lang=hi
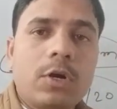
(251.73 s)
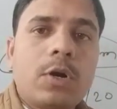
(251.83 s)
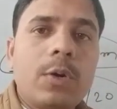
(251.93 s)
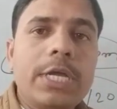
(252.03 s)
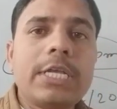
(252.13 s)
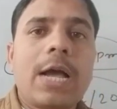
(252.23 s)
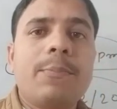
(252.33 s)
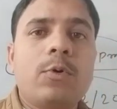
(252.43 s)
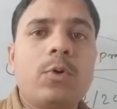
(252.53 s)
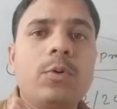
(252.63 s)
कॉलेज
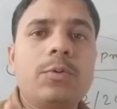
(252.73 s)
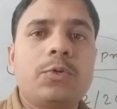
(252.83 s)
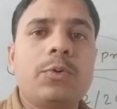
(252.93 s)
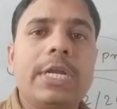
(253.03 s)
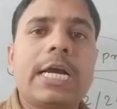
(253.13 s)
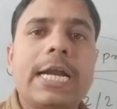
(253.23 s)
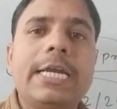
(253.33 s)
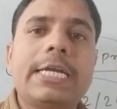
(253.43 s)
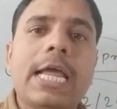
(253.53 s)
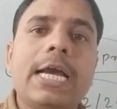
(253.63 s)
आपको चुनने का
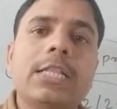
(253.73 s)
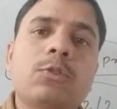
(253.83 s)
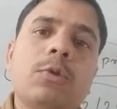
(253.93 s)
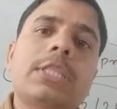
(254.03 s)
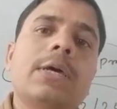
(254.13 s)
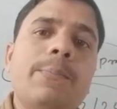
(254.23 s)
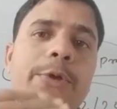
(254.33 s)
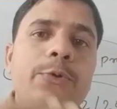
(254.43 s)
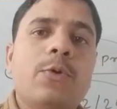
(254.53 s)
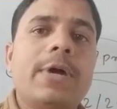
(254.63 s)
डेट आएगा तुरंत हम
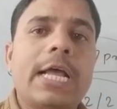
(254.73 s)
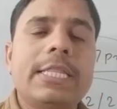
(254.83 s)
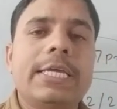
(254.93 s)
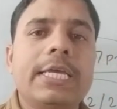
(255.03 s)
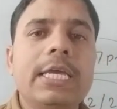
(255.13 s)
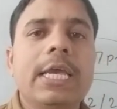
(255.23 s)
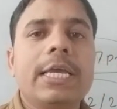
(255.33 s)
वीडियो बना देंगे